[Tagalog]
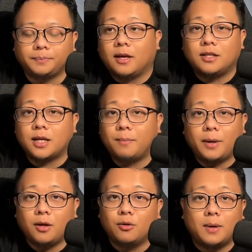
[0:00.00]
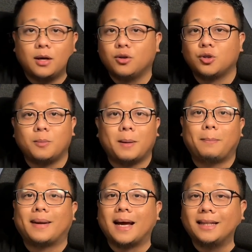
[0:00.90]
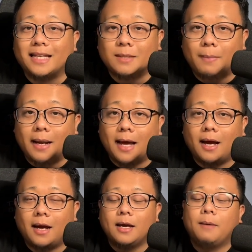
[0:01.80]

And syempre, yung mga gusto mag-practice pa lang,